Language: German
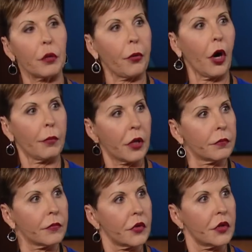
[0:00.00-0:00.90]
haben, ist
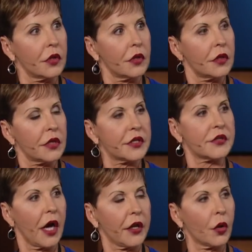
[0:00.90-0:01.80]
oft das Schlimmste
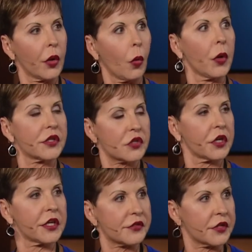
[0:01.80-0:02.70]
daran, dass wir nicht
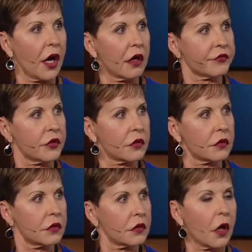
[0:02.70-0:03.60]
wissen, wann
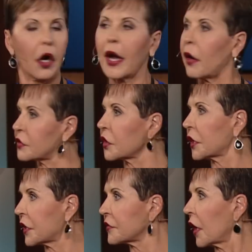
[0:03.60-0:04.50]
und wie es gelöst
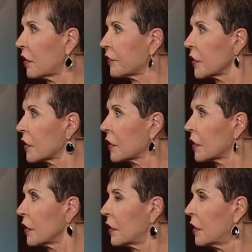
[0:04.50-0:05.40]
wird. Die
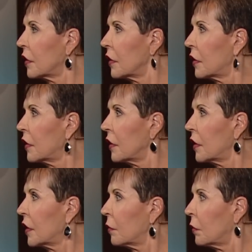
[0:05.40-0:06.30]
meisten von uns
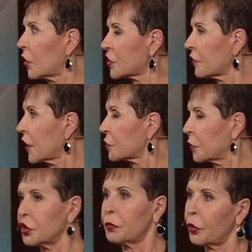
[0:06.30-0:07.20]
wären begeistert, wenn
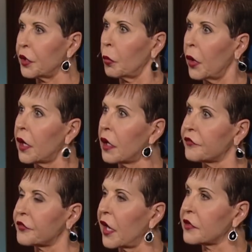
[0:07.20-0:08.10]
Gott sagen würde,
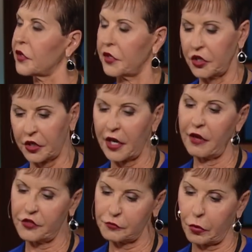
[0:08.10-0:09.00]
du wirst dieses
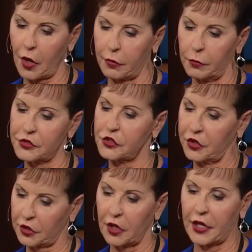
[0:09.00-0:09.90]
Problem nur
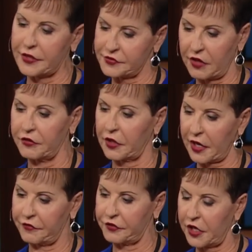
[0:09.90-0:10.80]
siebeneinhalb
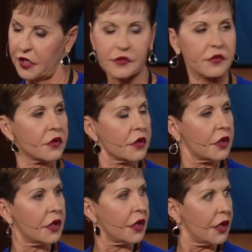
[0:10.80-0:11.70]
Tage haben.
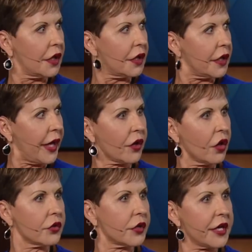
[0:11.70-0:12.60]

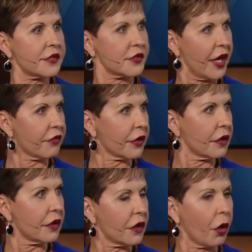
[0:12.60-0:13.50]
Am siebten
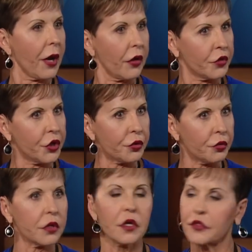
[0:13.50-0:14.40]
Tag um die
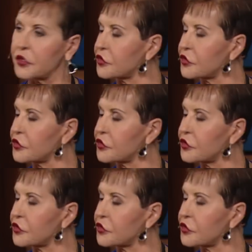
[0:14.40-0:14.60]
Mittagszeit